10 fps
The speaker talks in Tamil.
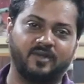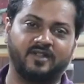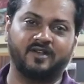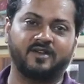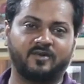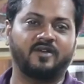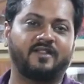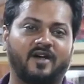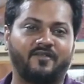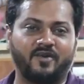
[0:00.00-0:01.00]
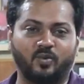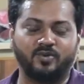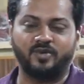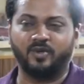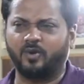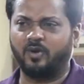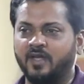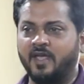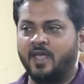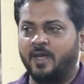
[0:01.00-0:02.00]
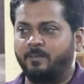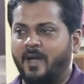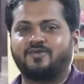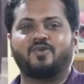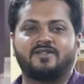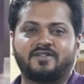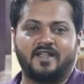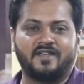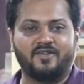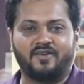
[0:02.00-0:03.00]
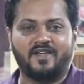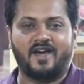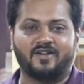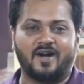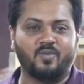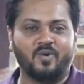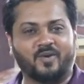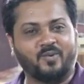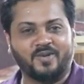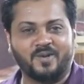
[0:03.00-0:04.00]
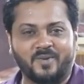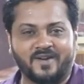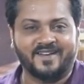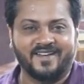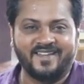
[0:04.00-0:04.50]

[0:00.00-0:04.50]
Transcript: நம்ம அந்த அந்த ஆஃபர் கொடுத்துட்ருக்குறோம் பேச்சுலர்ஸ்க்கெல்லாம் இது வரைக்கும் யாரும் காம்போவே கொடுத்துருக்க மாட்டாங்க